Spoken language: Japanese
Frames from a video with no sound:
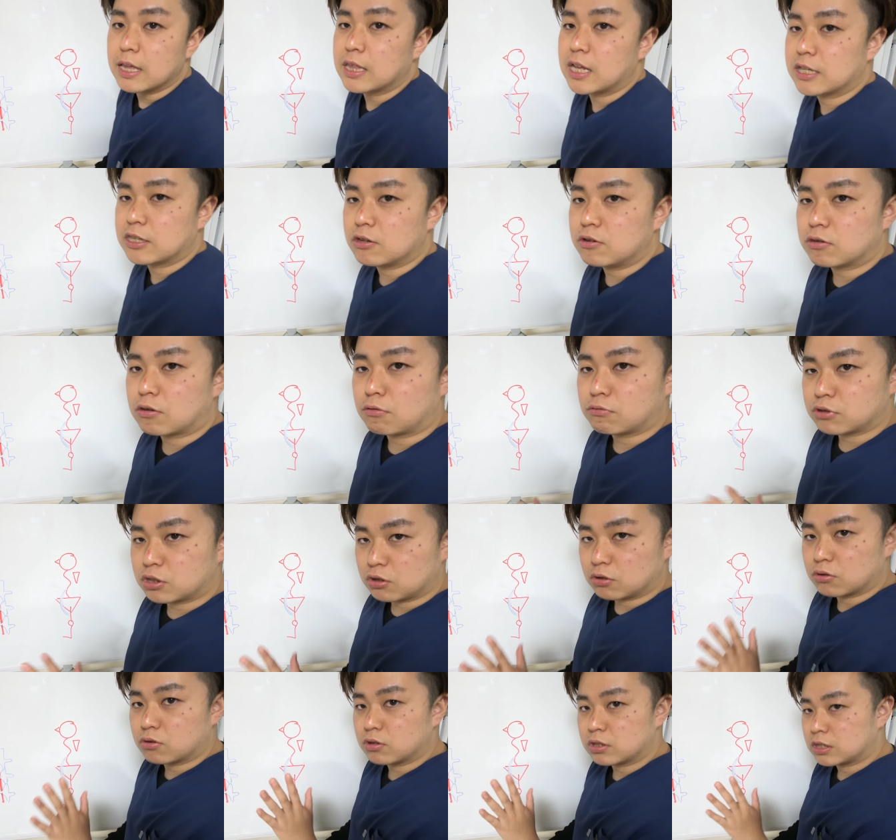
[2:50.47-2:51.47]
で、その特
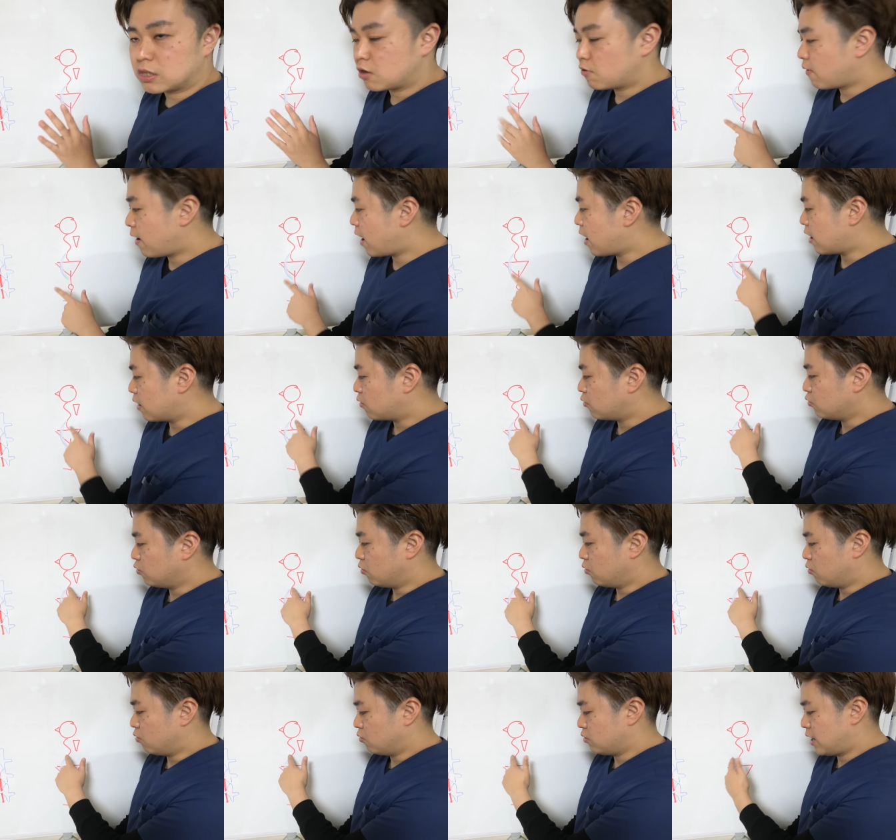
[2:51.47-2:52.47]
徴としては、こ
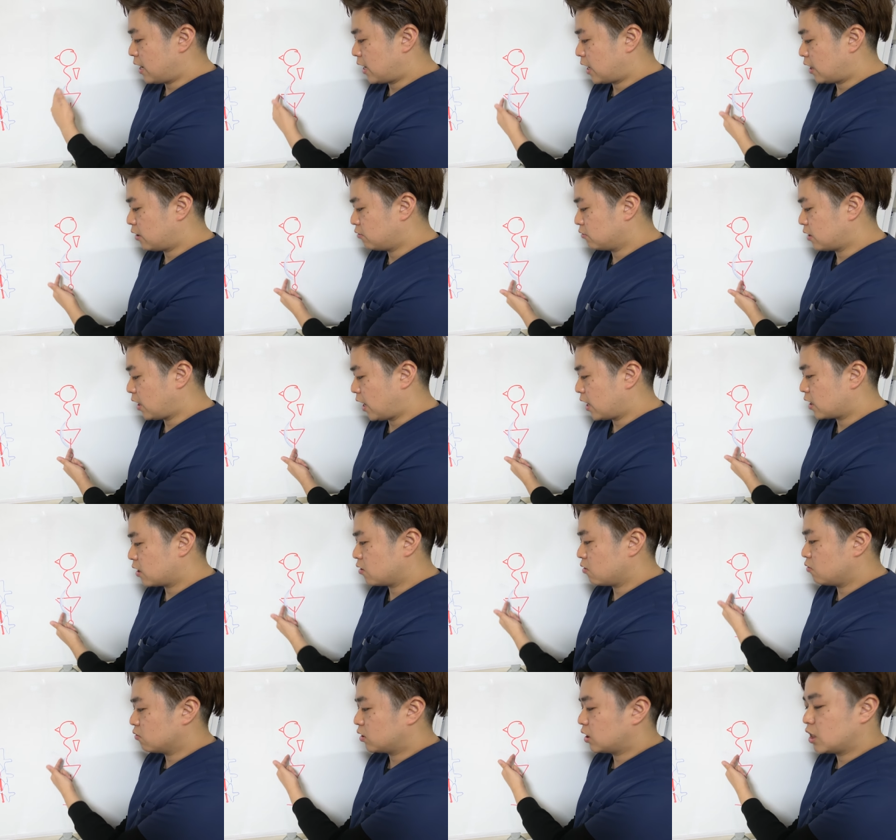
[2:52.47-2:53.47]
のお腹の大
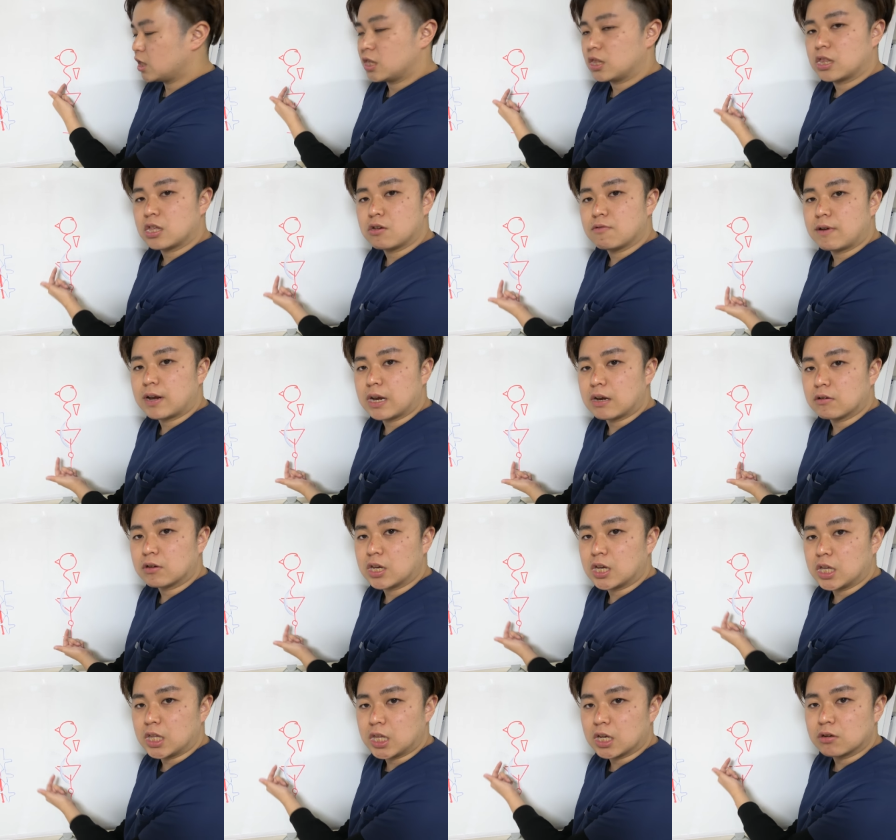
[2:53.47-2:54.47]
腰筋って言われる
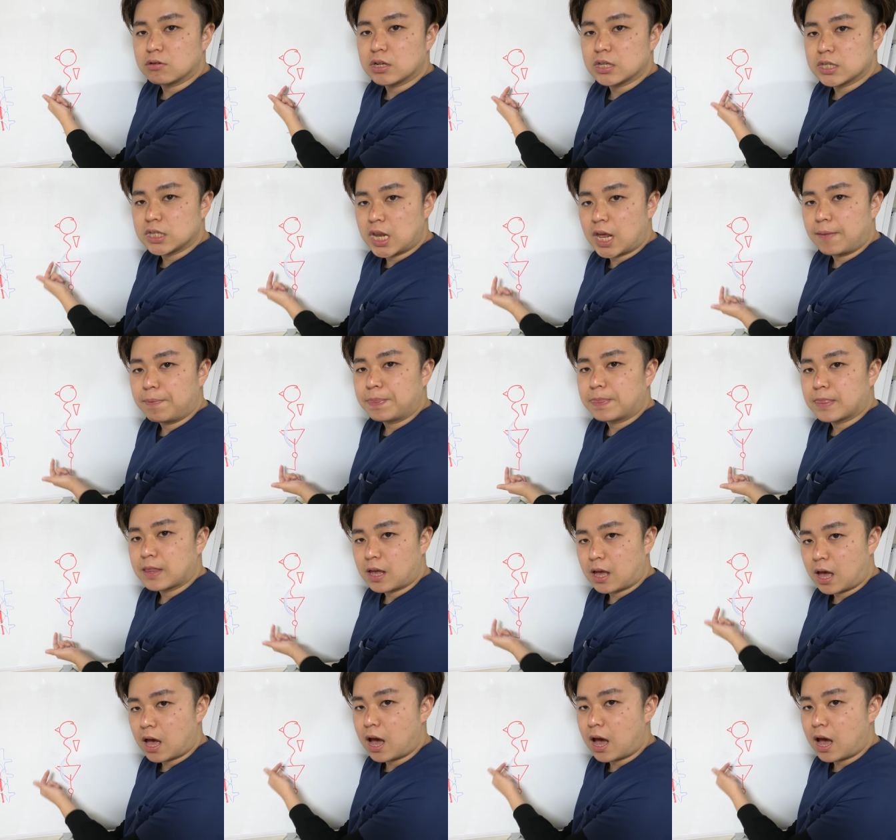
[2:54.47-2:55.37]
筋肉ですね。